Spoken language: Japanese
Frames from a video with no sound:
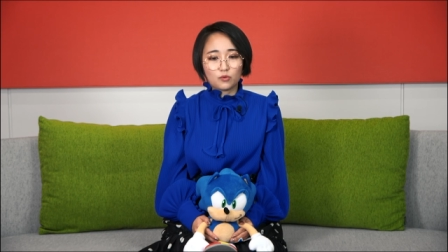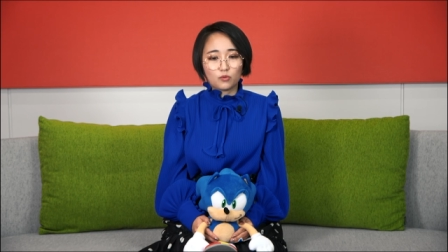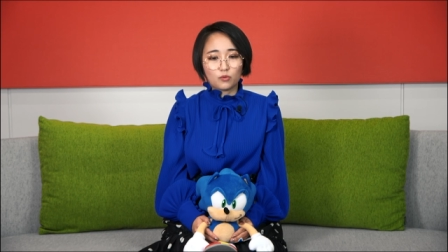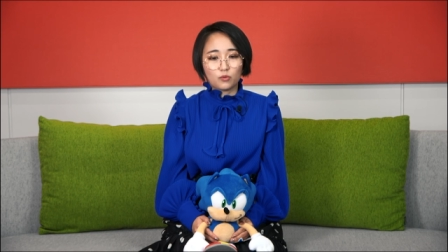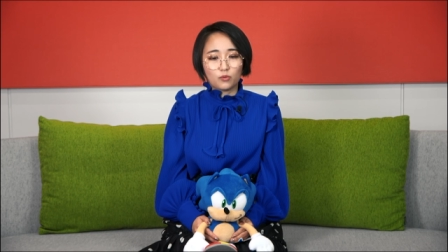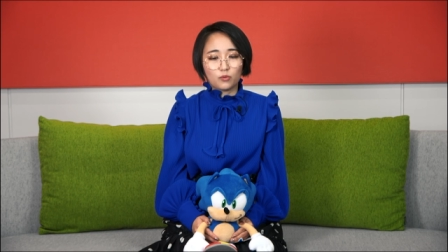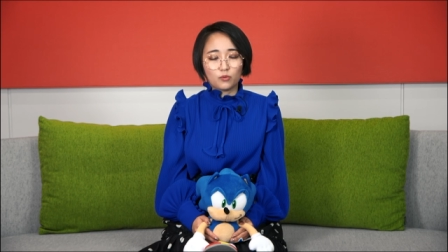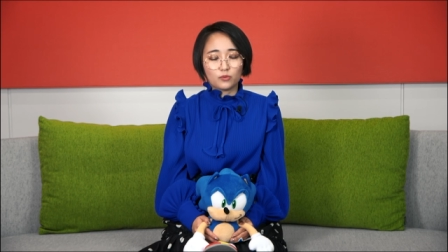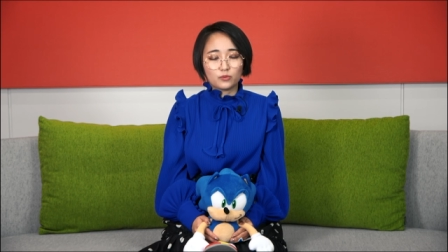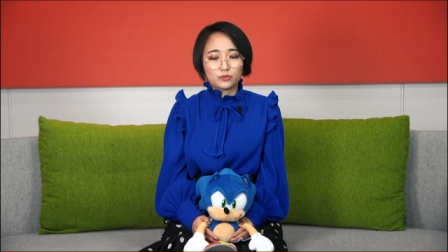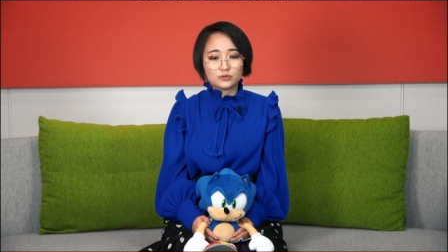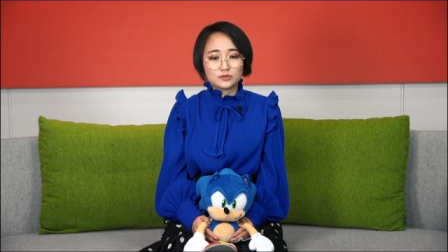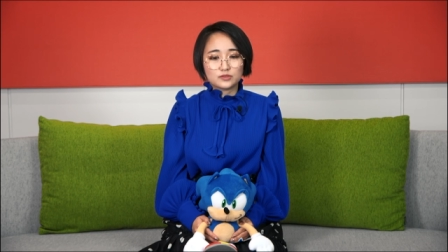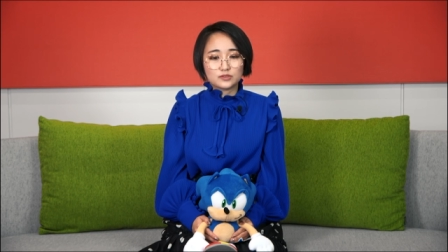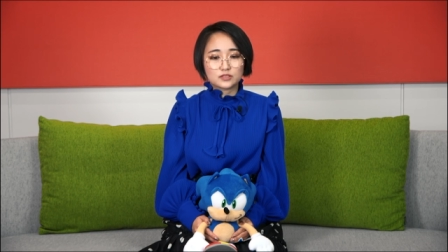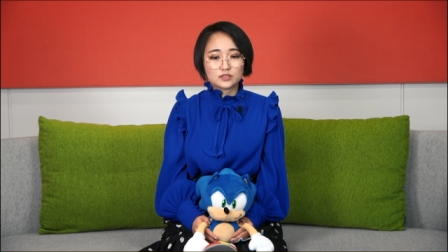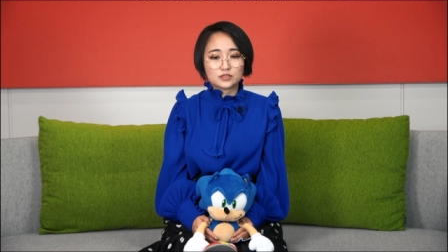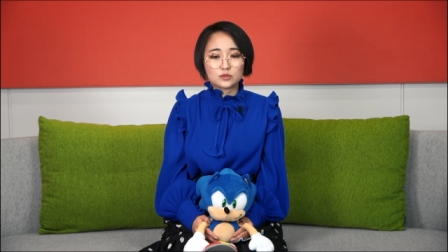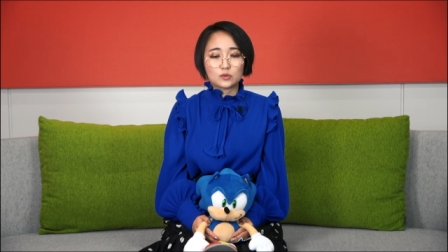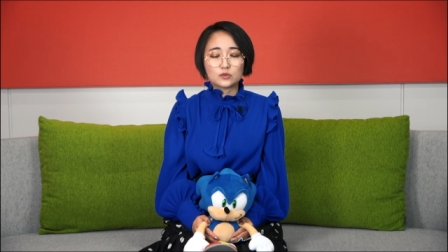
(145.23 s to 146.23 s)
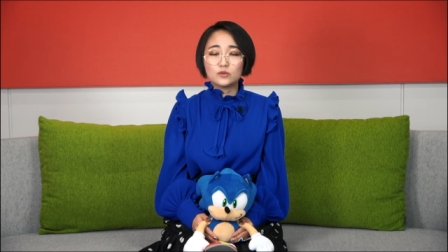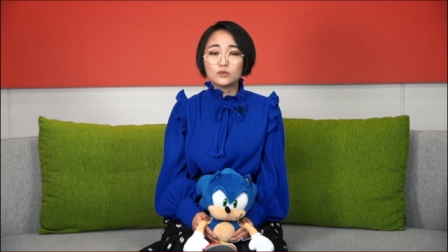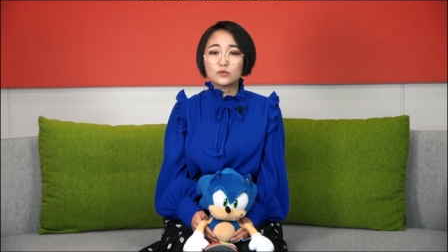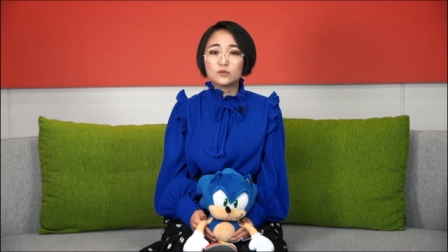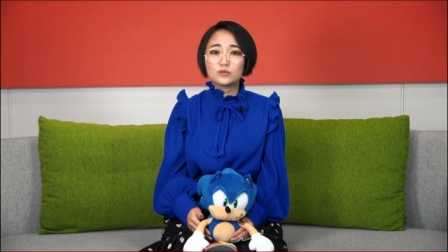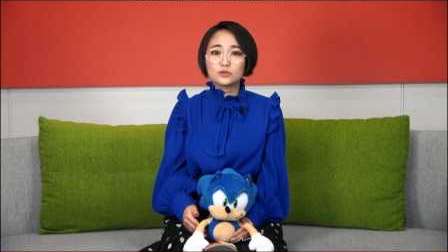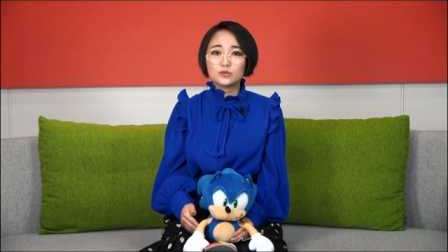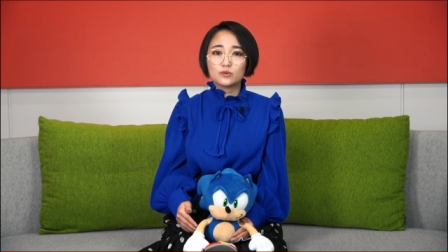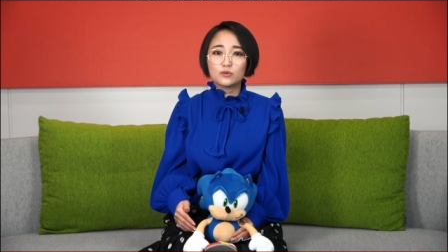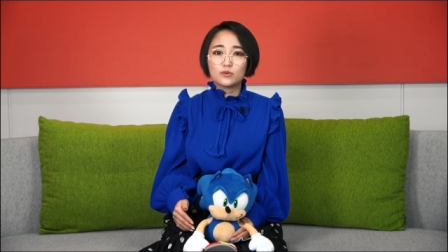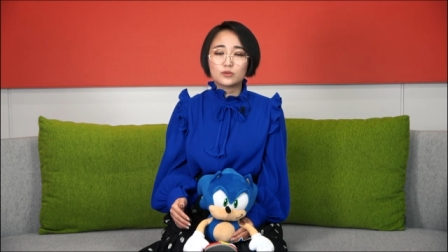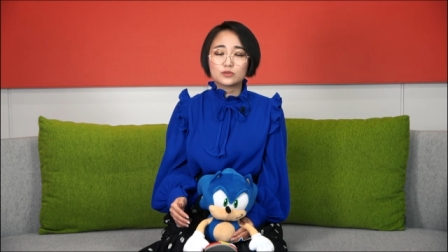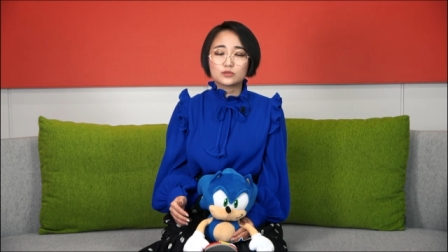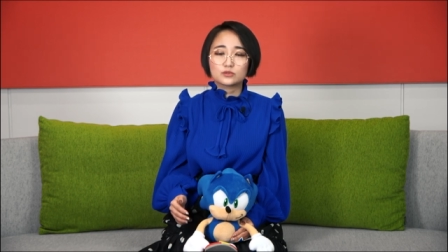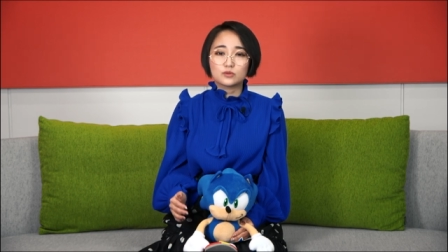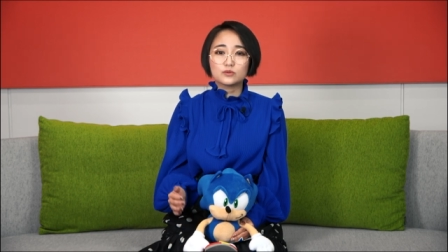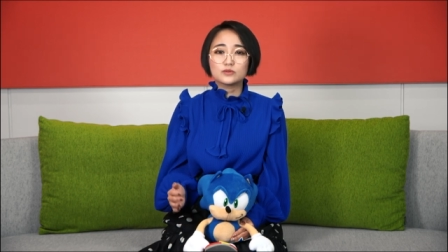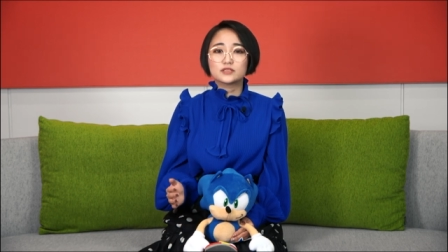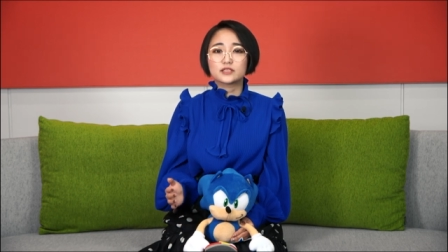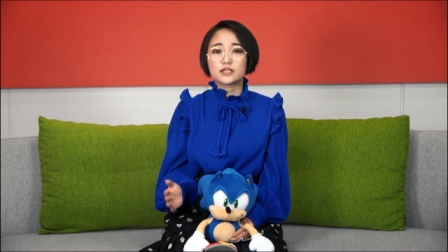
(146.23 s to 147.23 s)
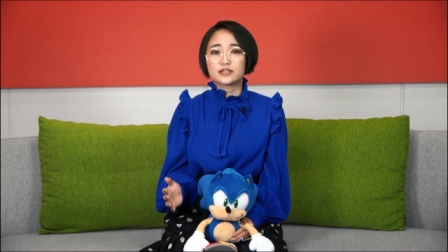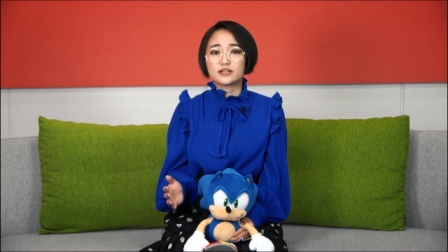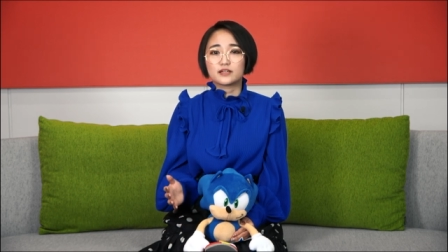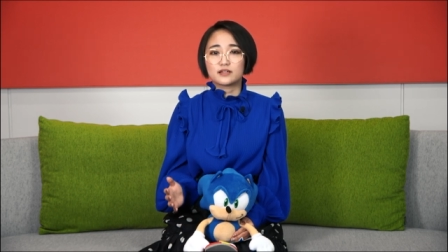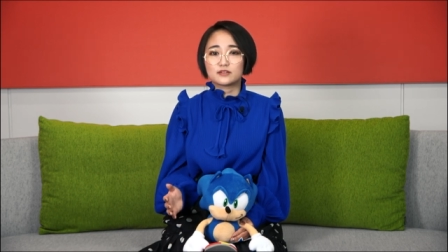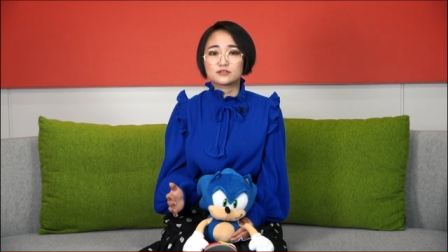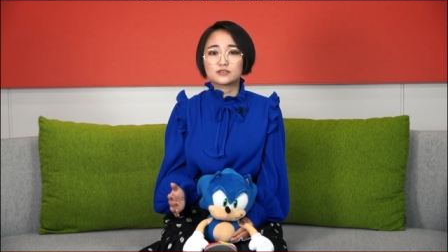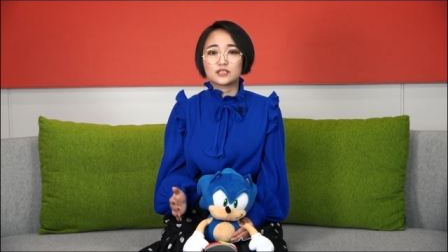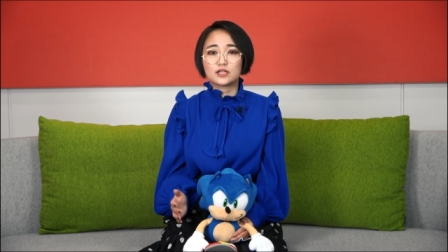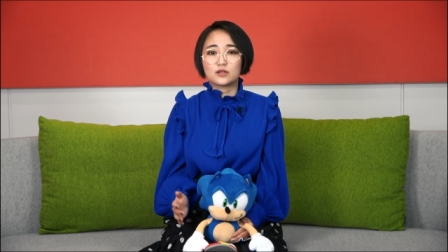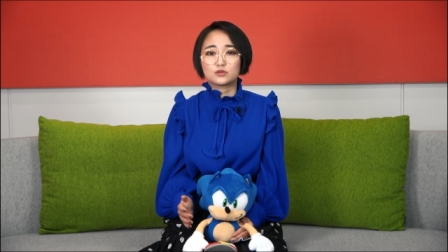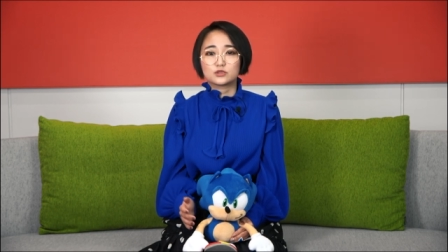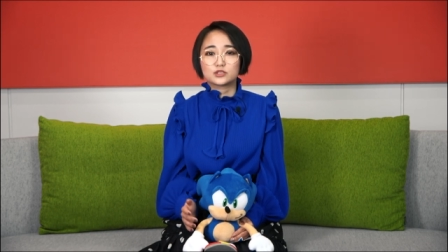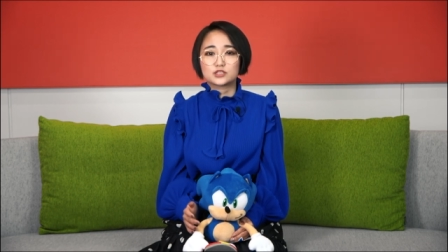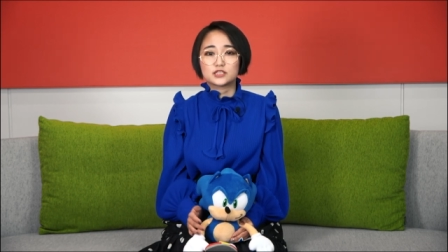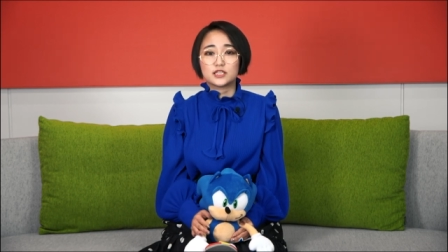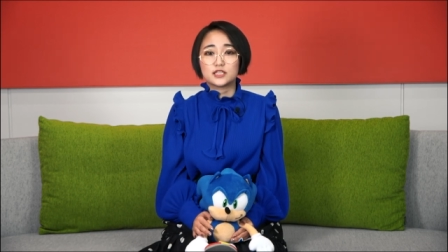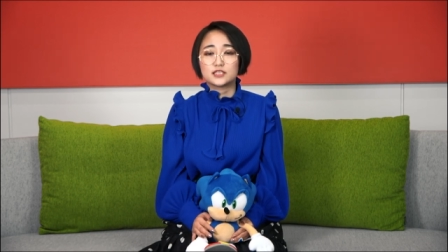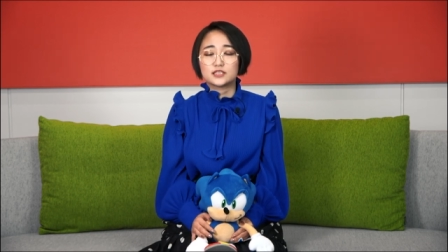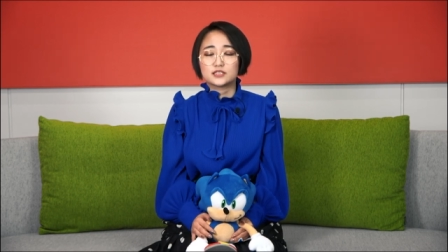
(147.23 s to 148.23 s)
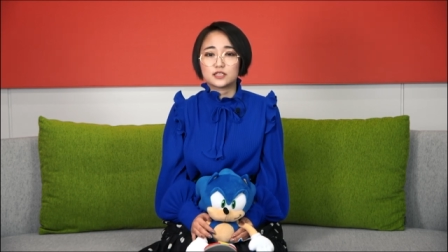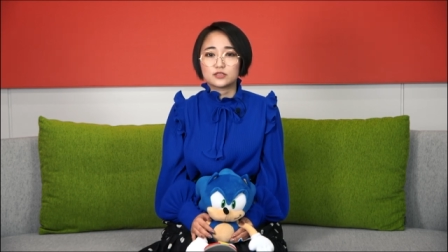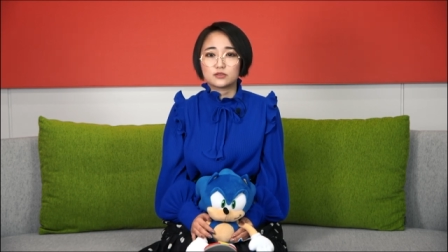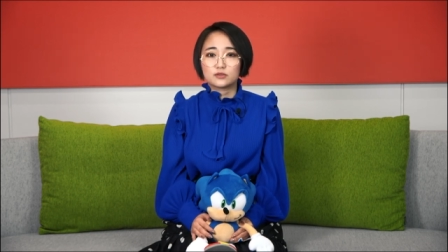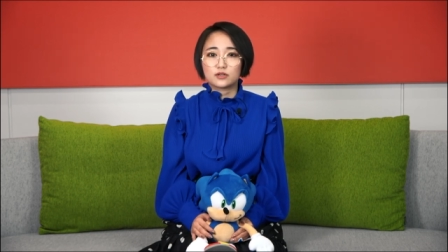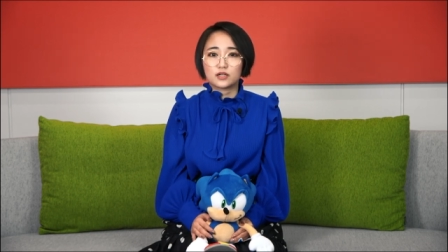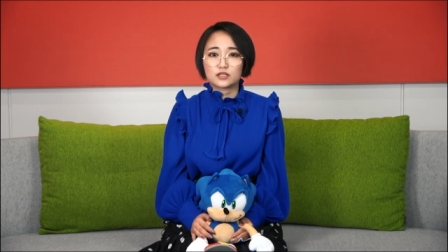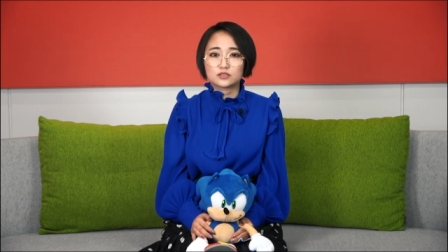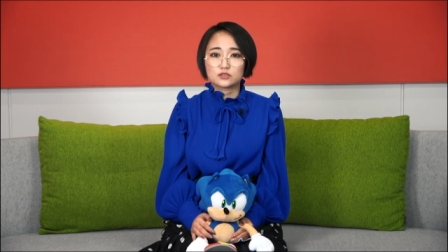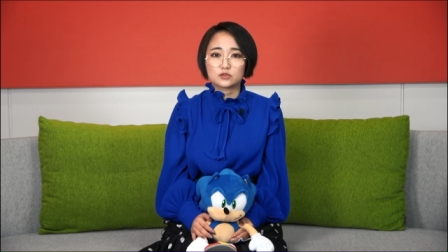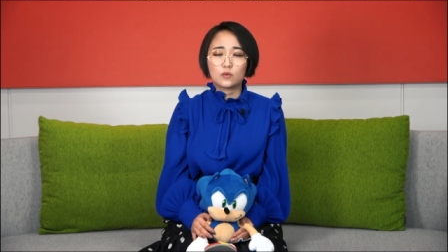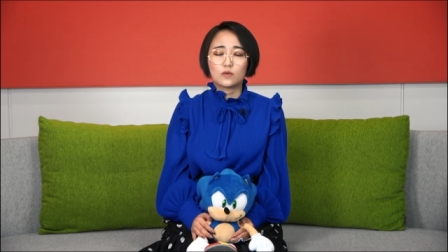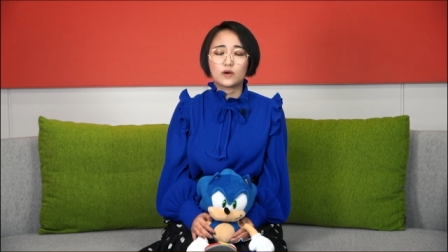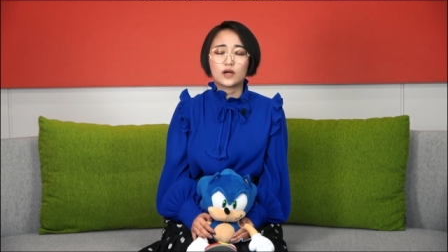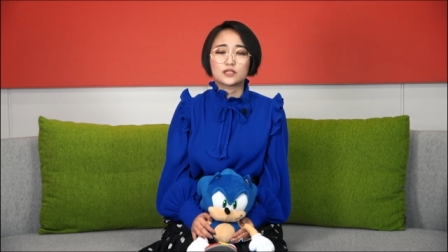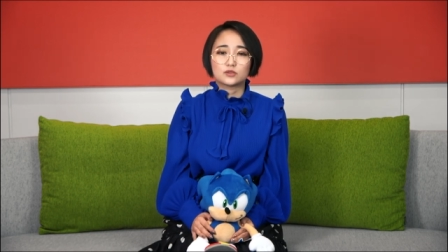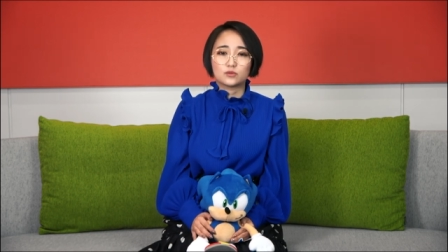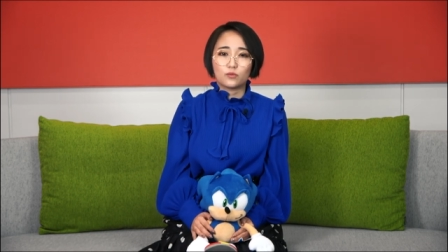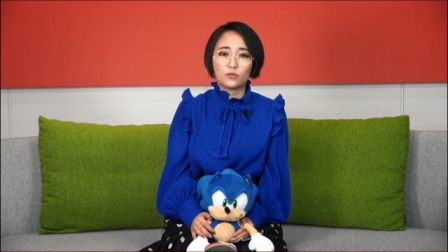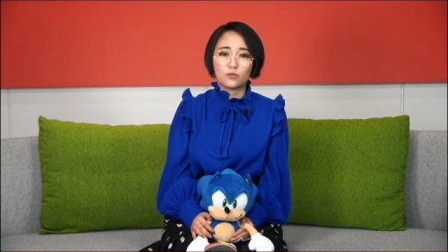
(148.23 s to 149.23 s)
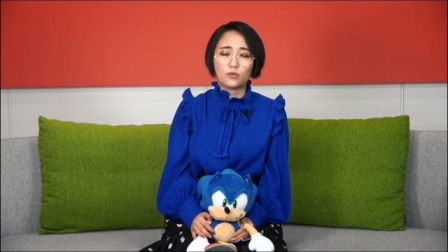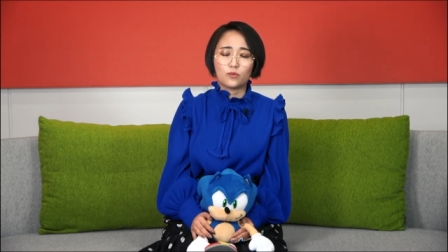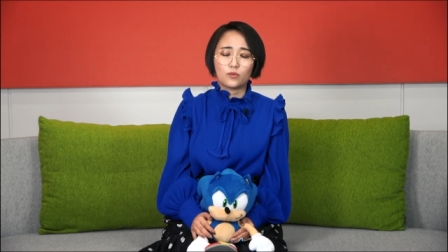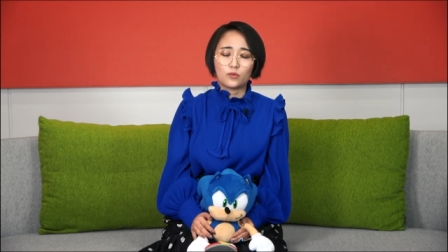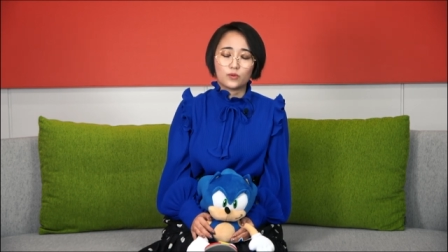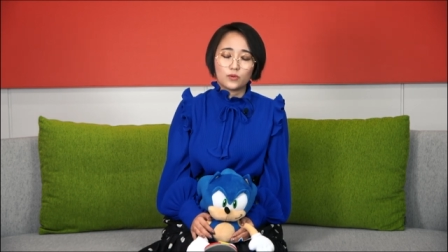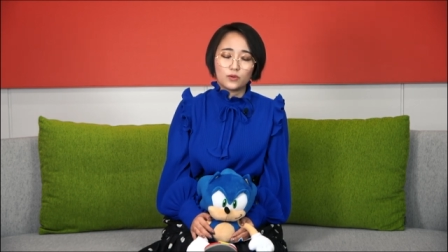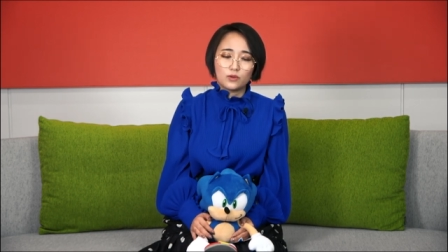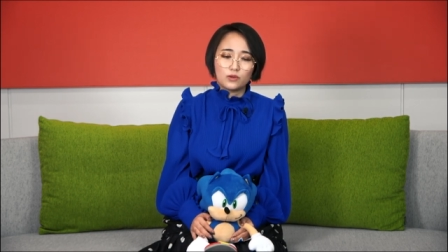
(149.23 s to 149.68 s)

こうその後のこうどんなキャラクターを好きになるかとかの